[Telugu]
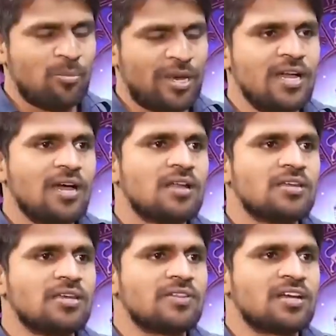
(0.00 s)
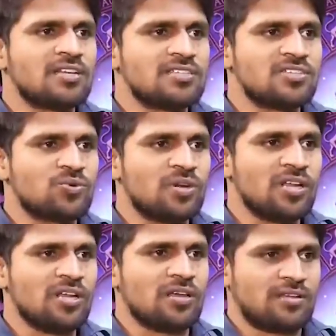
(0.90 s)
పరిహారాలు ఏ విధంగా
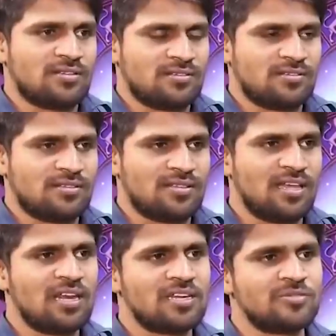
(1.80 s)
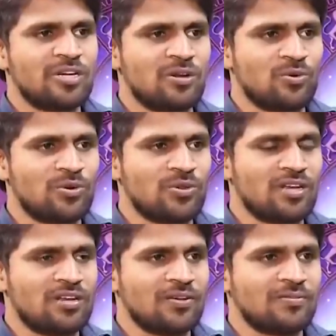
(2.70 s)
చేసుకుంటే ధనలక్ష్మి ఇంట్లో
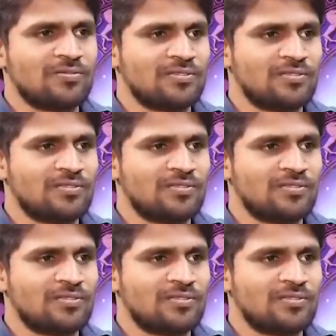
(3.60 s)
ఉంటుందంటారు